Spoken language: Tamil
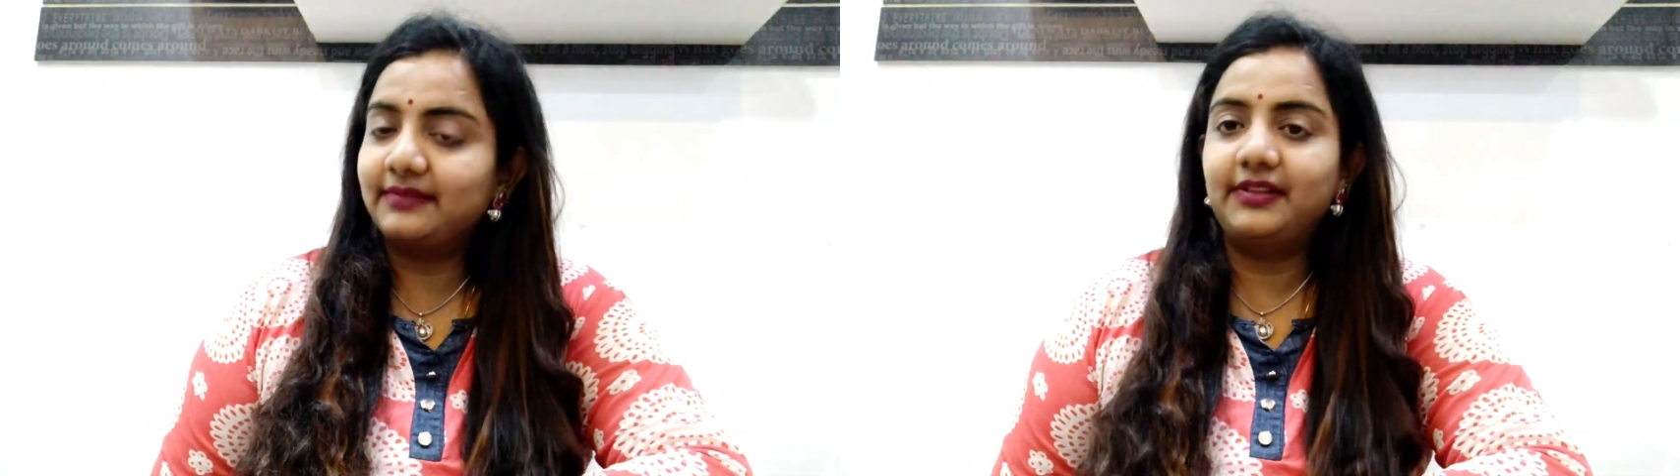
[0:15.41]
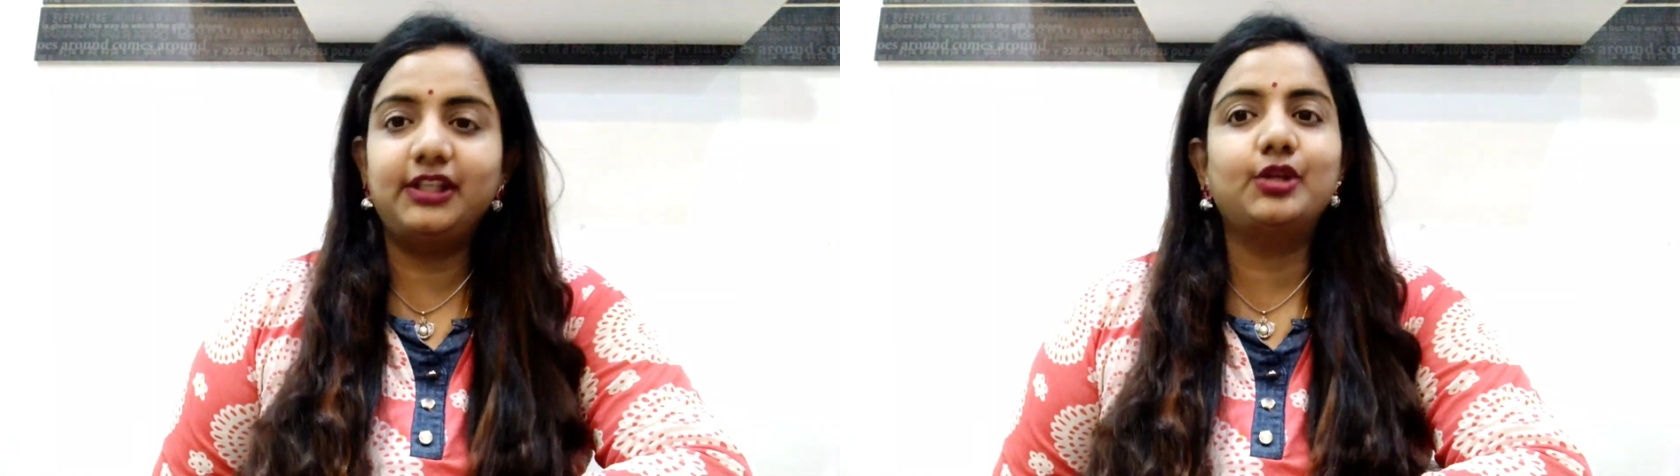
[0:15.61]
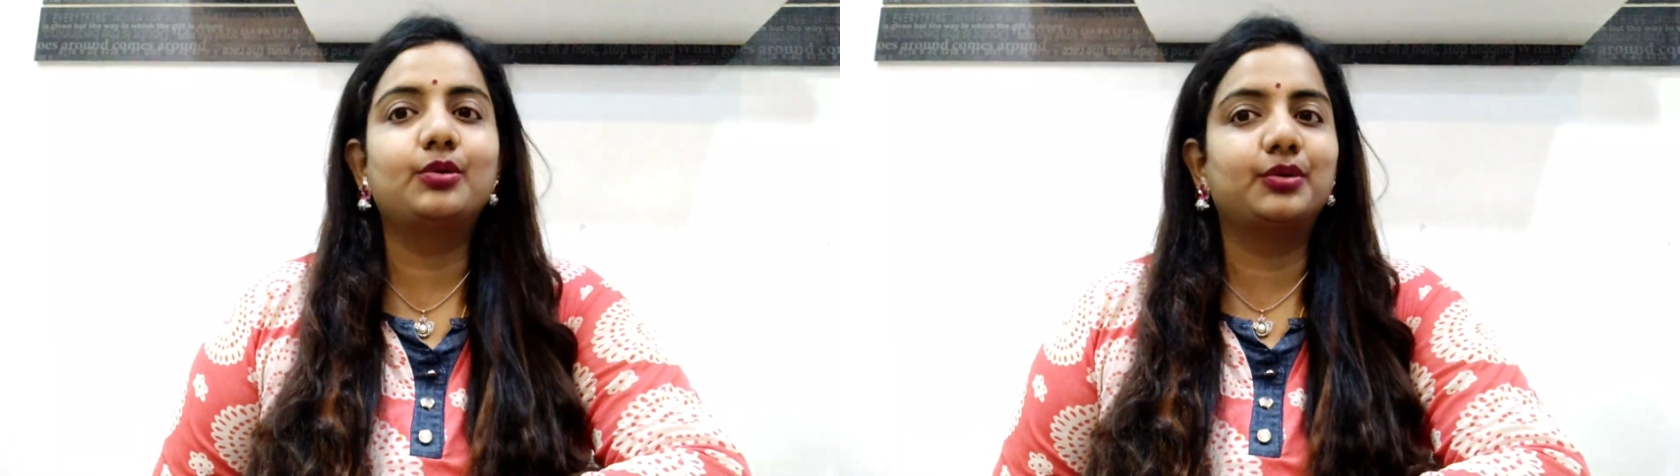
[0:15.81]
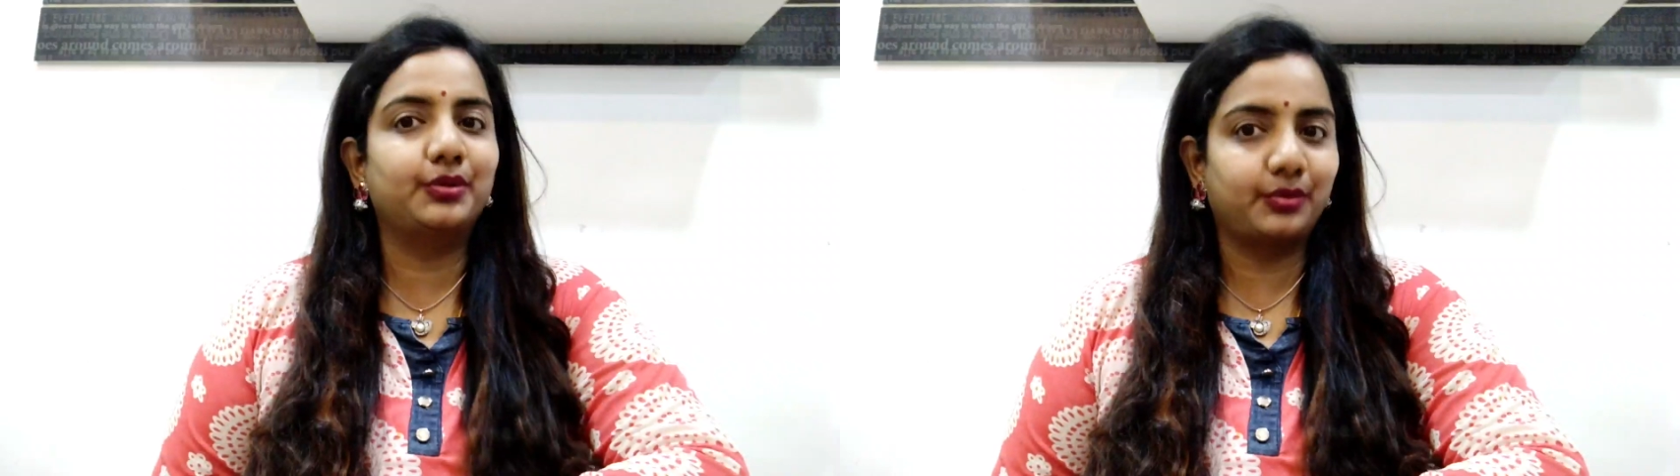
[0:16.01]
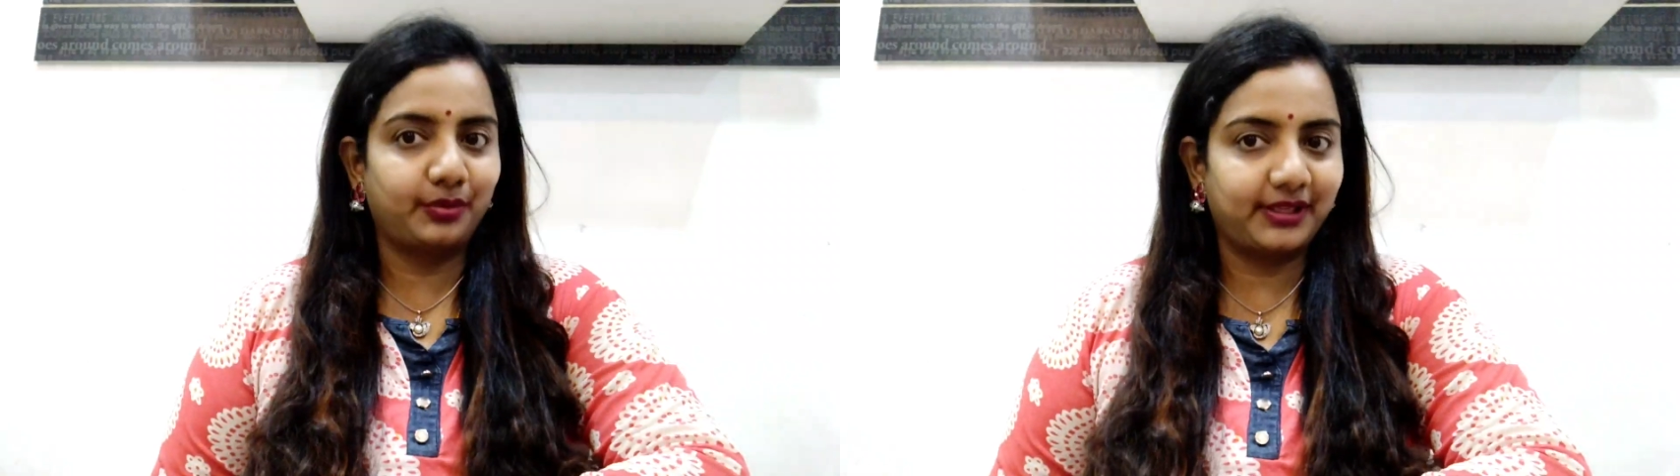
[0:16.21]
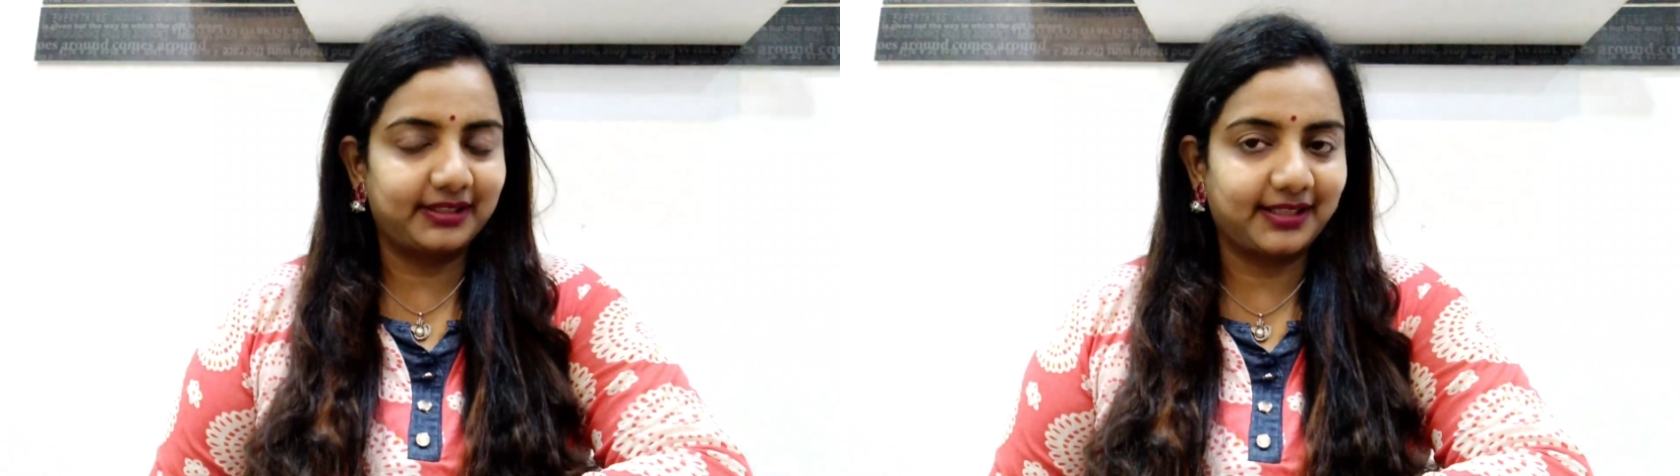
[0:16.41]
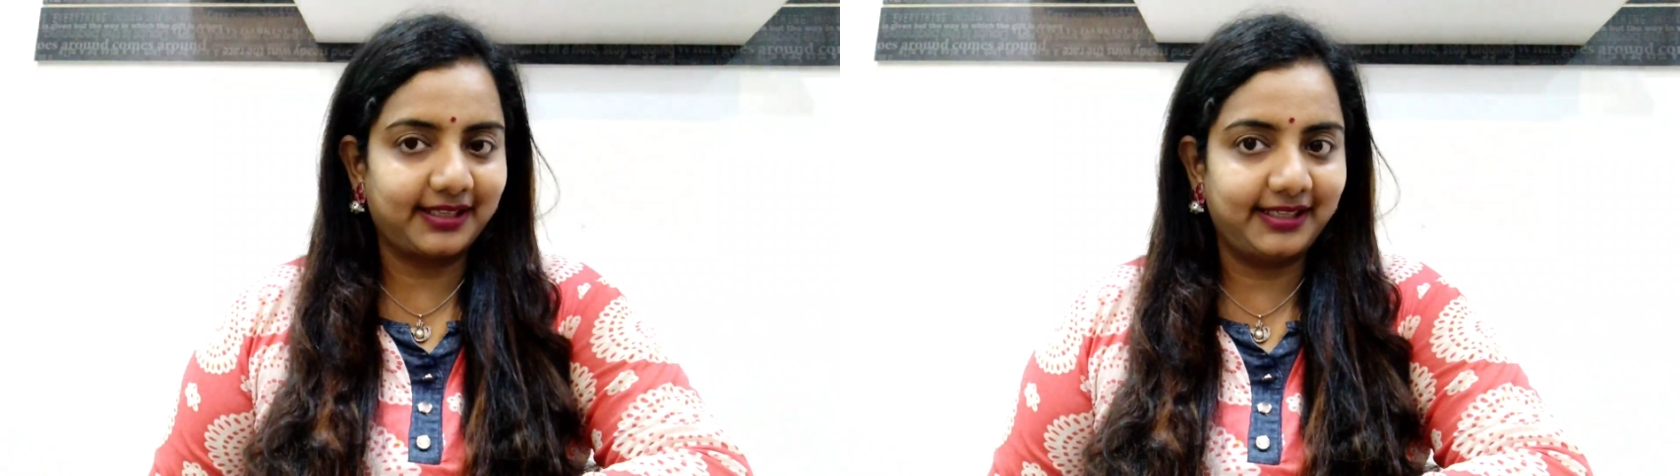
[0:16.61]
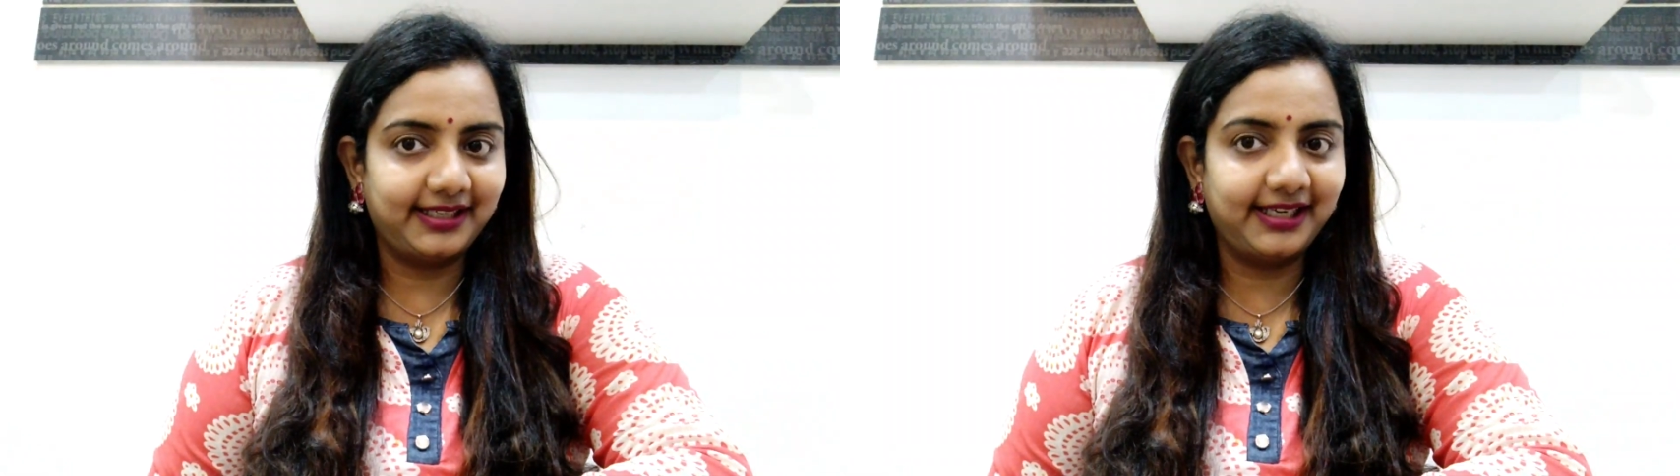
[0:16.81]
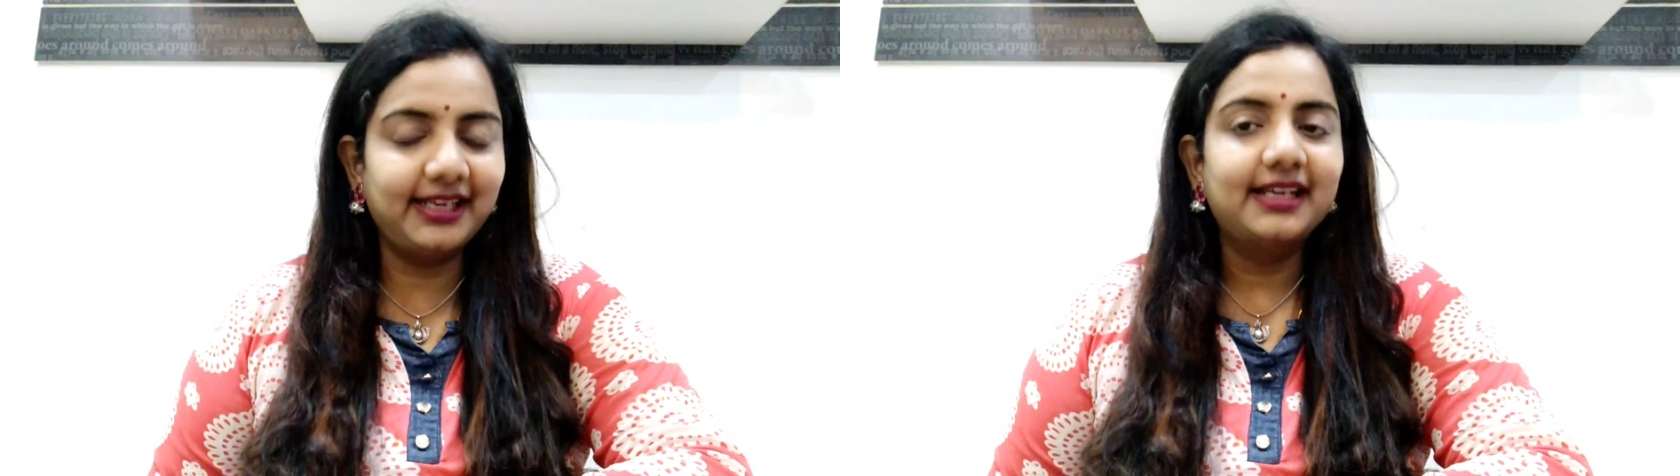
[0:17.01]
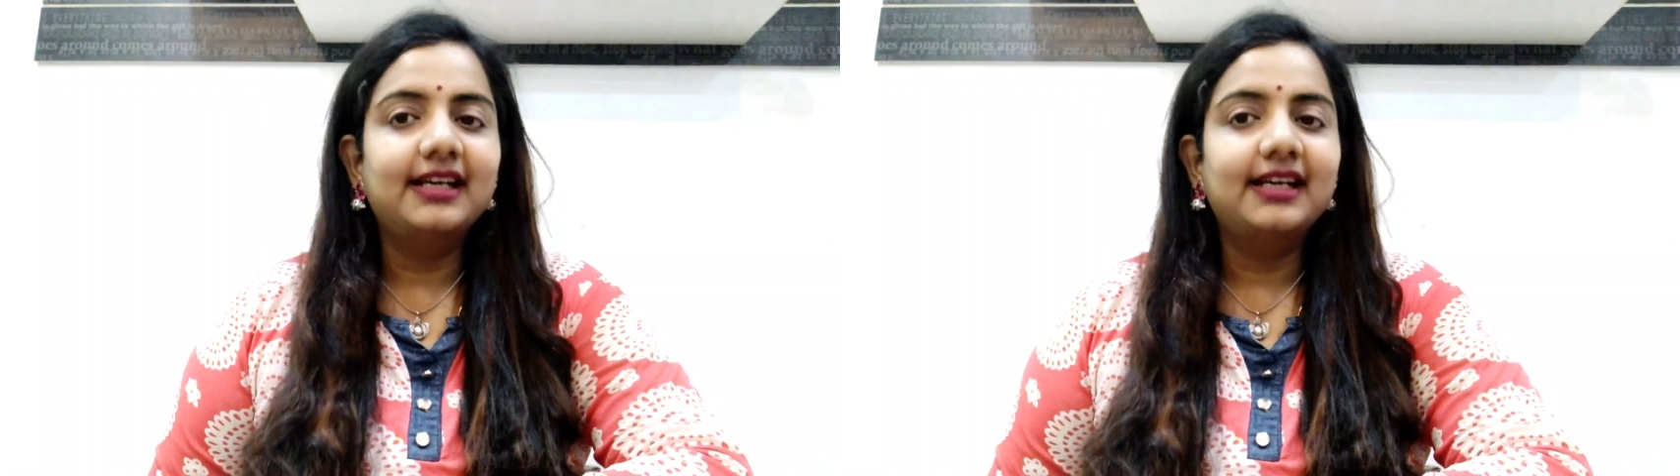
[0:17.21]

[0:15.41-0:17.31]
வீடியோ டியூட்டோரியல் தான் இன்னைக்கு